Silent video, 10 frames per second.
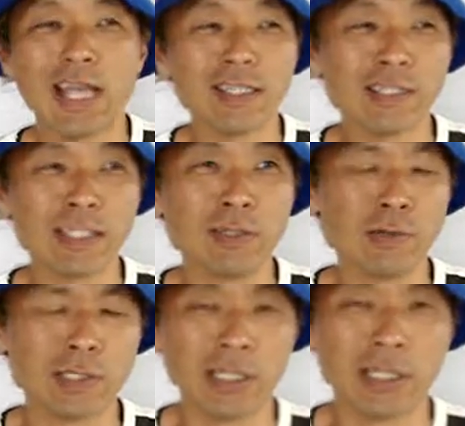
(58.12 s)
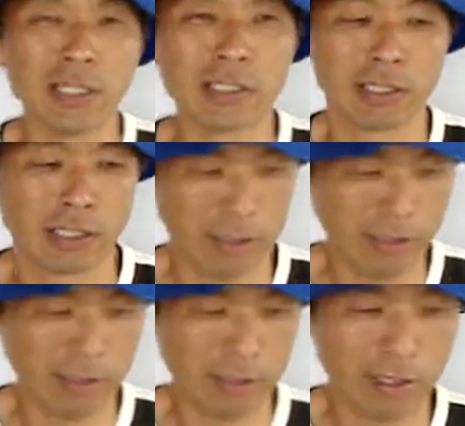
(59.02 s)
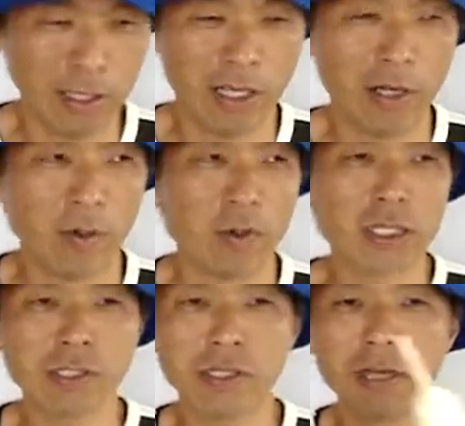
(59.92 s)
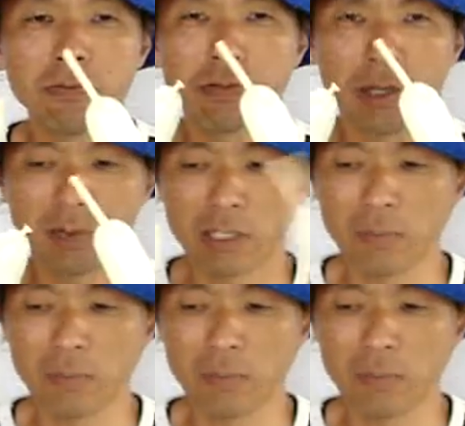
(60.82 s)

大好きな風船です同じぐらい膨らませ